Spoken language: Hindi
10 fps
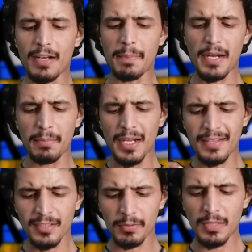लेवल पर
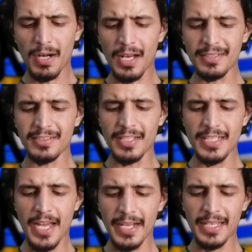मेरा सबसे बड़ा ख़दशा
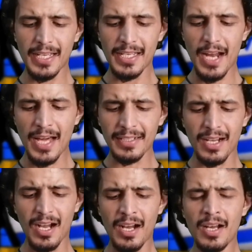ये है कि ईरान
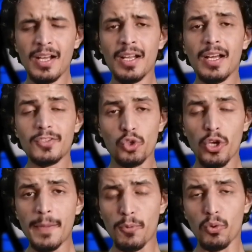का
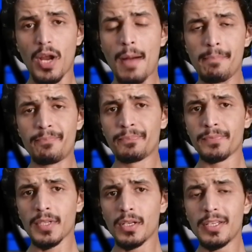जोहरी प्रोग्राम
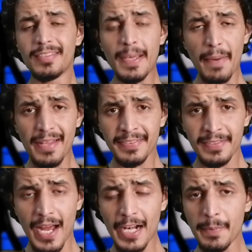इसके
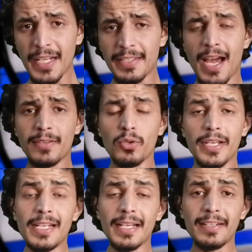पास एटमी हथियार तो
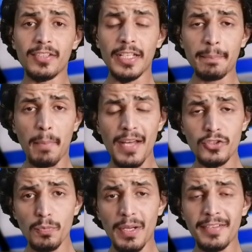नहीं लेकिन इसके पास
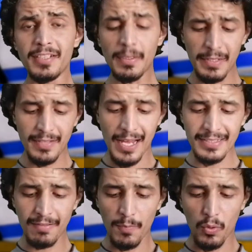जो बलिस्टिक
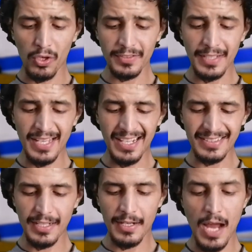मिज़ाइल्स हैं वो बहुत ज़्यादा
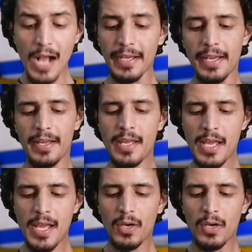ख़तरनाक हैं